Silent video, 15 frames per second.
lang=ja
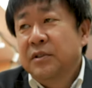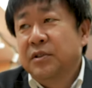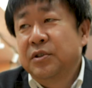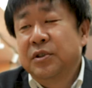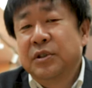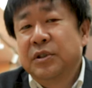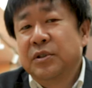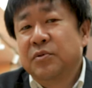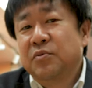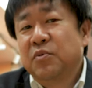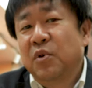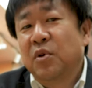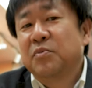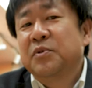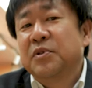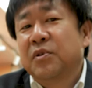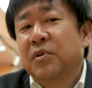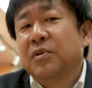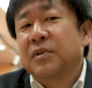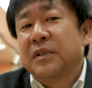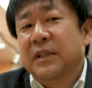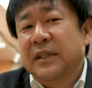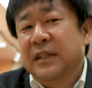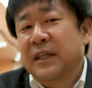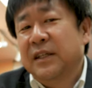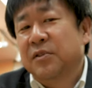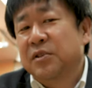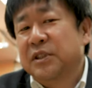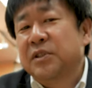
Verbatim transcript: クールウォームの、えーと、